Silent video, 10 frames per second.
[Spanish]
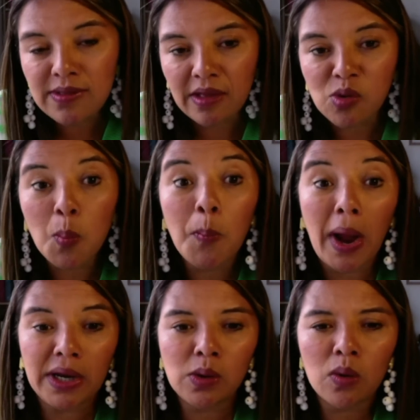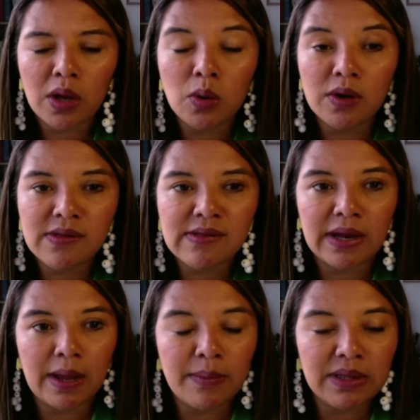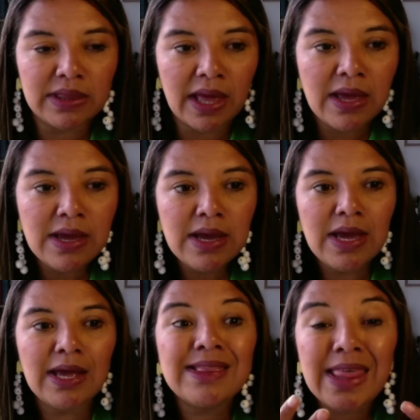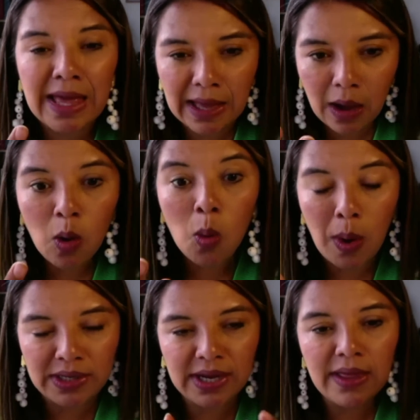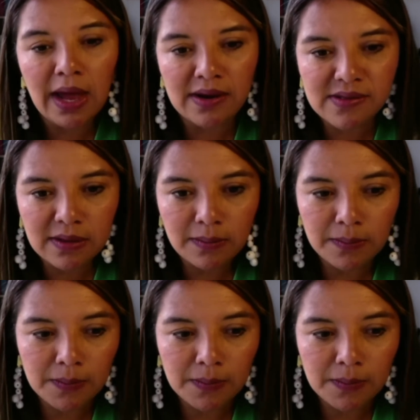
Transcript: quizás un pánico que no necesariamente tenga o vaya a darse.